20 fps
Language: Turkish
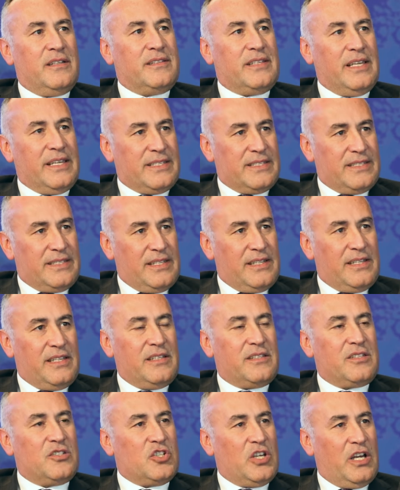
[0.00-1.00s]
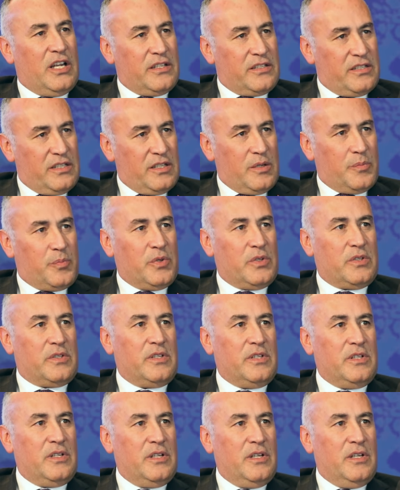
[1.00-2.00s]
tekstilde ticaretin
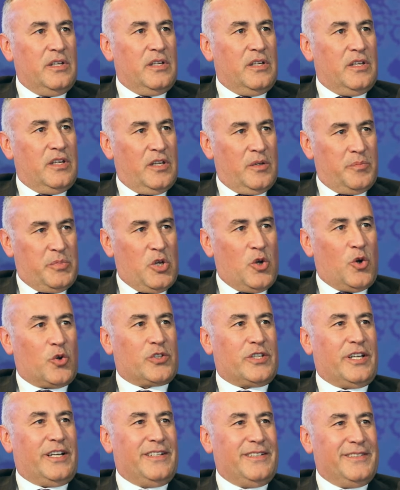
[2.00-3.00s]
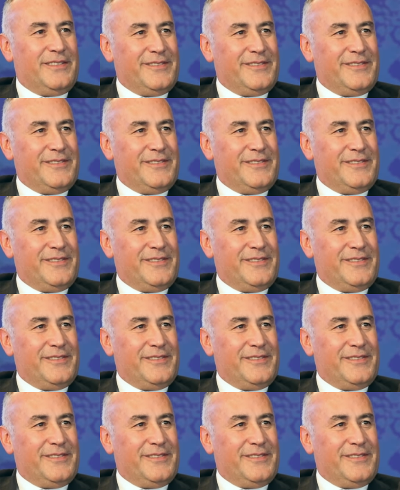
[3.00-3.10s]
yapıldığı e, bir nokta.